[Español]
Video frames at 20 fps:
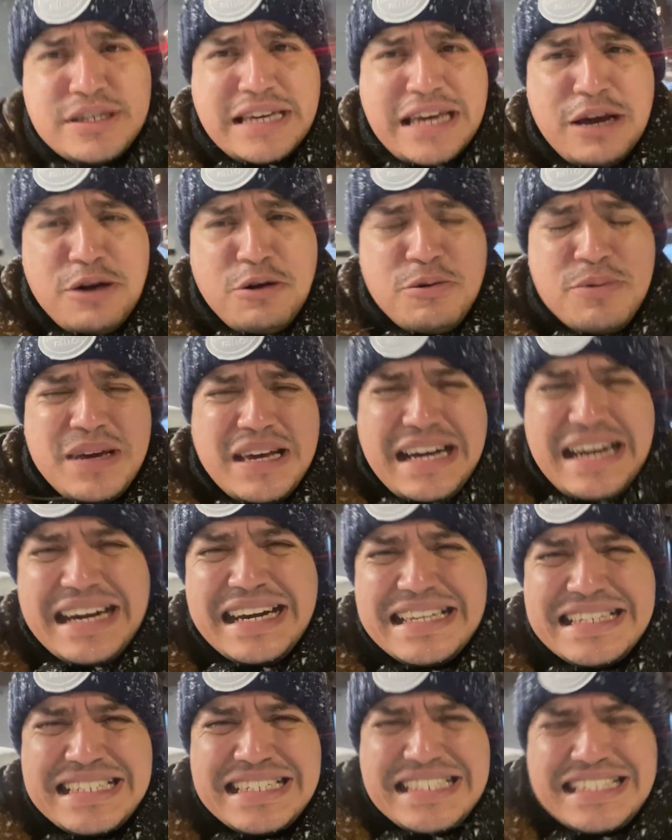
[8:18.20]
que ubicar
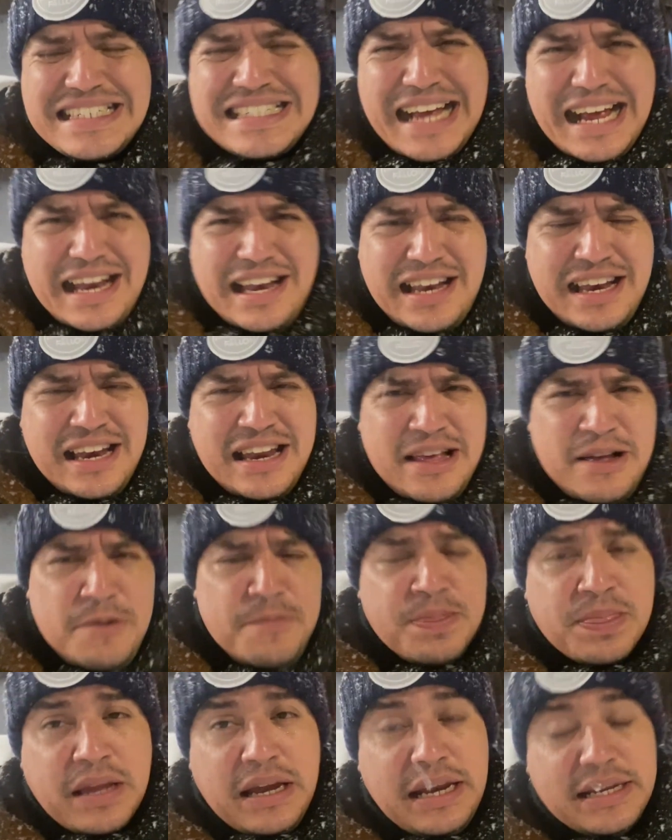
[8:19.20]
sal
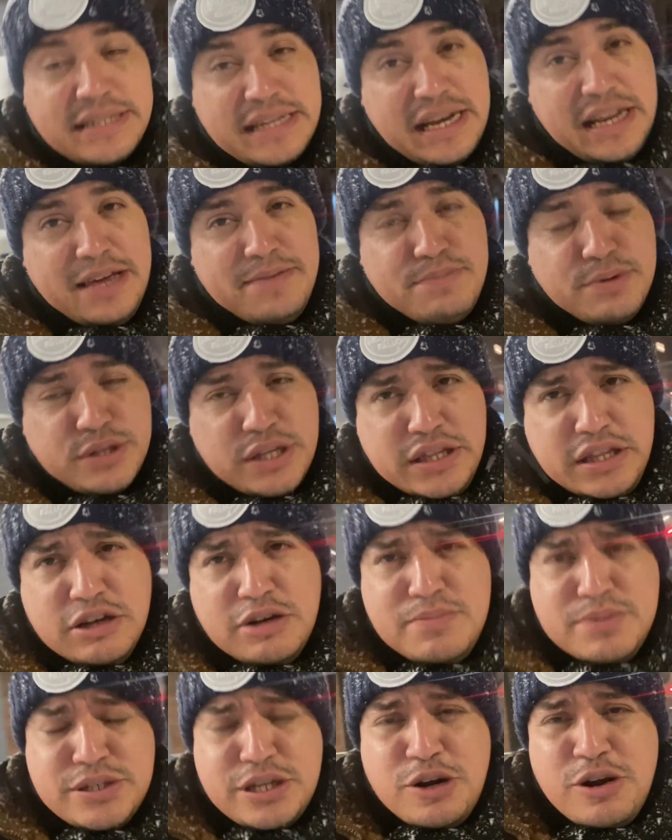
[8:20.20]
la sal es importante,
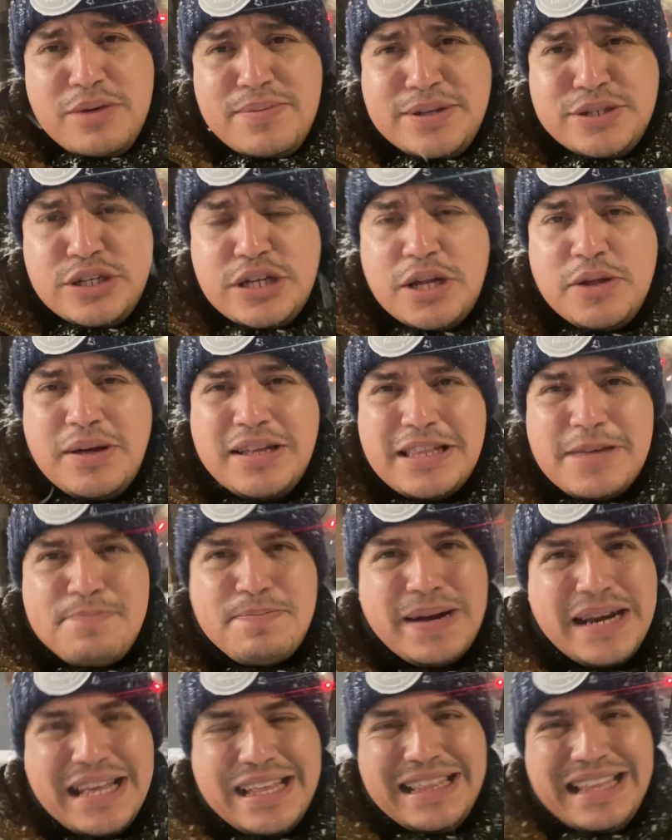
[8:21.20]
como se los he mencionado antes,
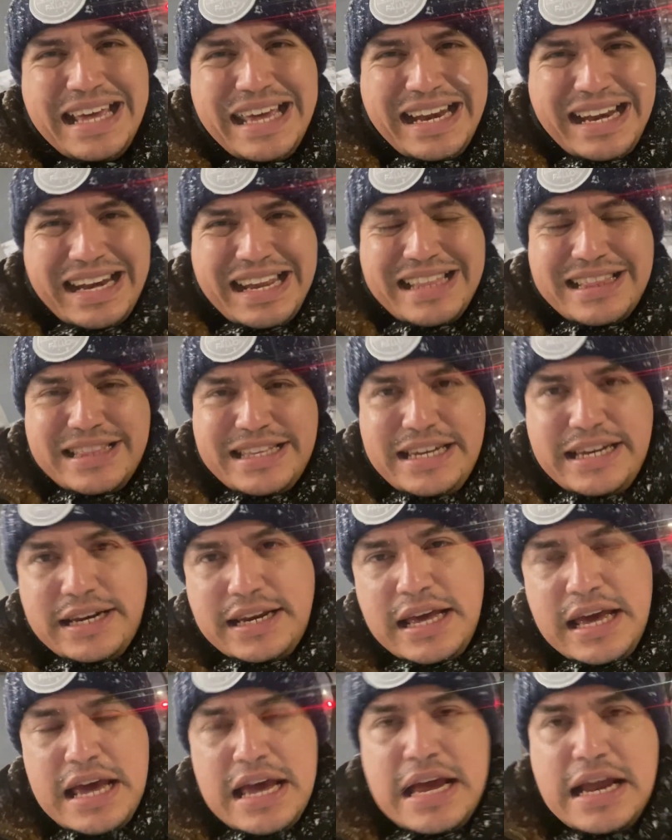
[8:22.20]
para derretir
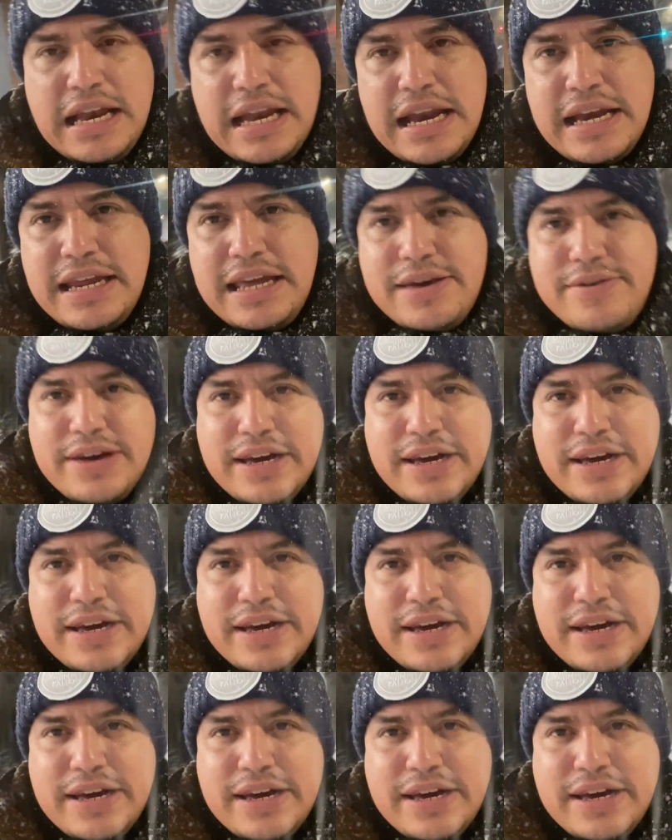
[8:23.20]
la nieve